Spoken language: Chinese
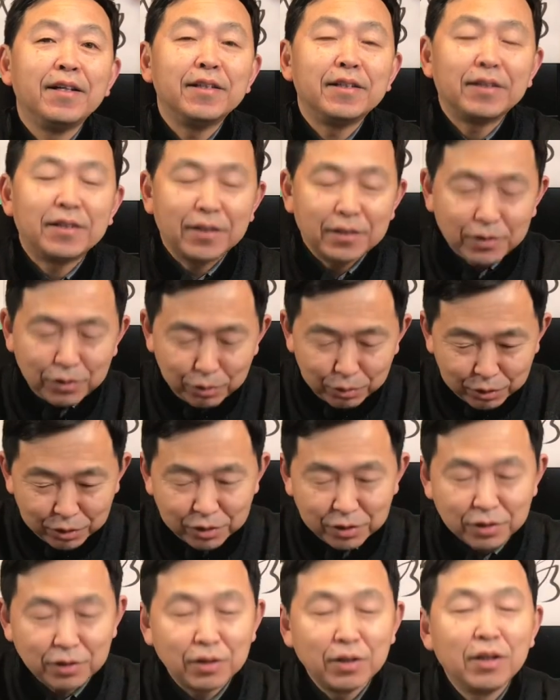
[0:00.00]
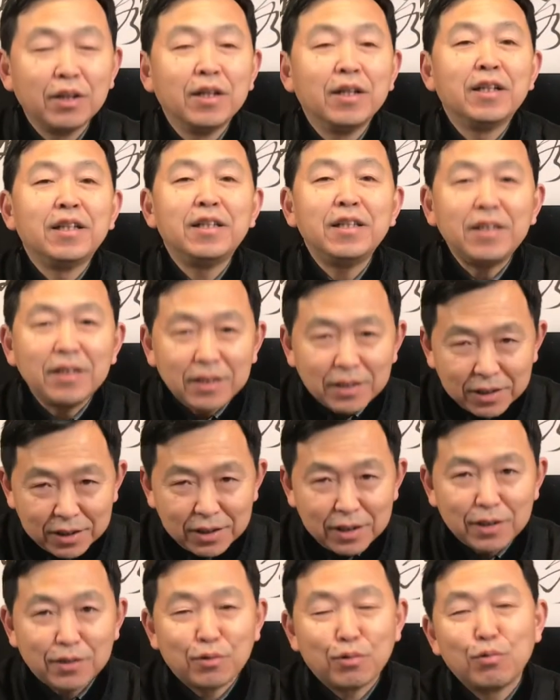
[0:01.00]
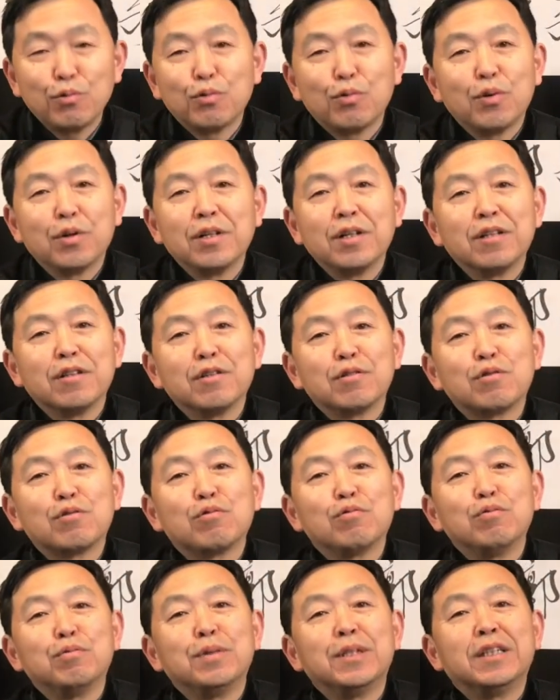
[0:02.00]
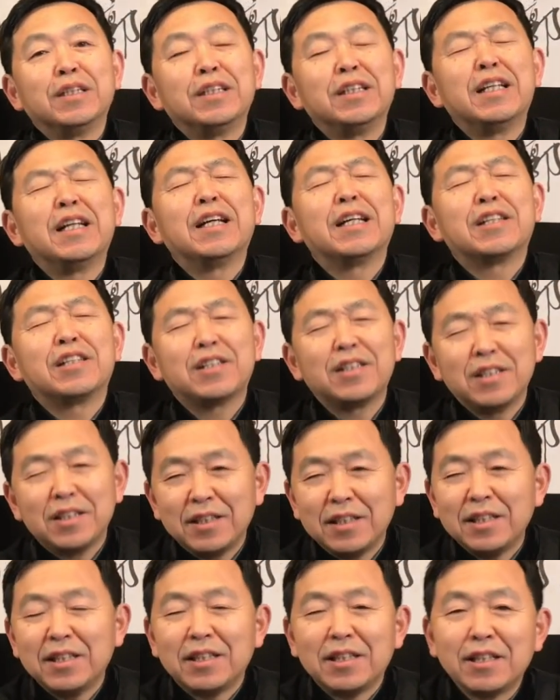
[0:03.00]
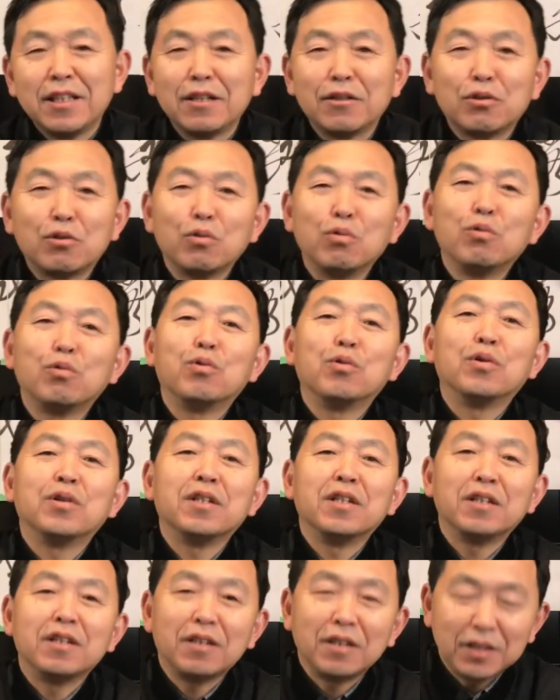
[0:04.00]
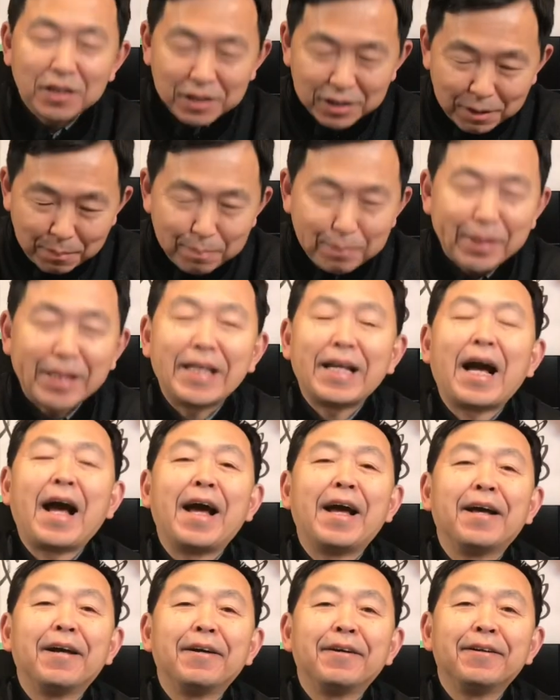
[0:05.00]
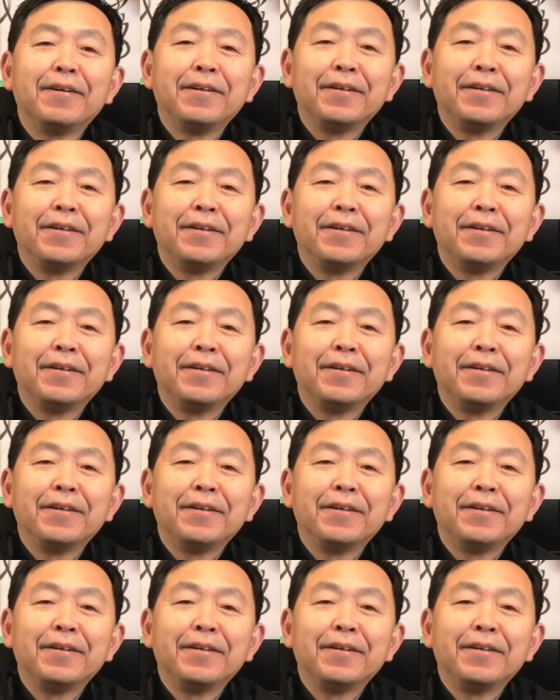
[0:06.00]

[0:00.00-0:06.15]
这就是一些中国人的宿命，也是一些中国人的一些悲哀。